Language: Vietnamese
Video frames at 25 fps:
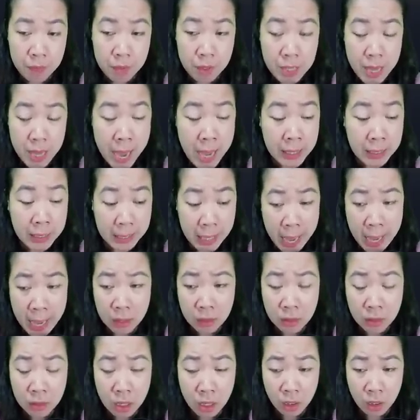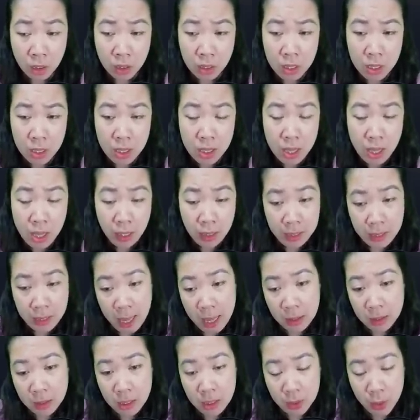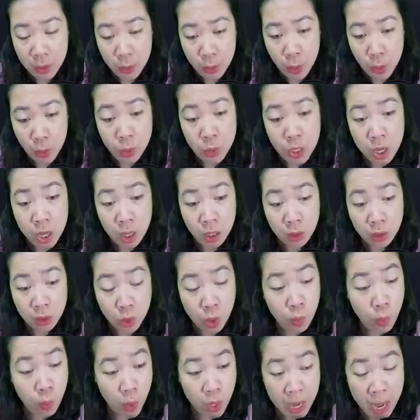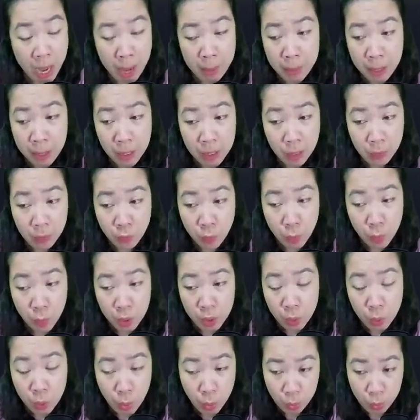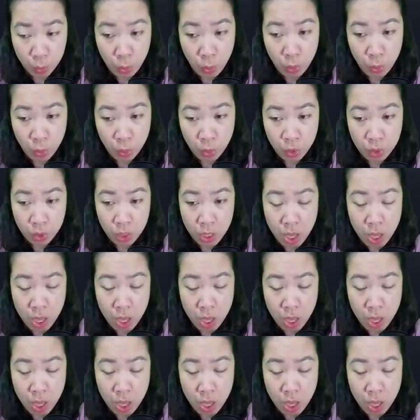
Anh ngang ngược. Ngang ngược thì cũng được. Tôi muốn em là người phụ nữ của tôi.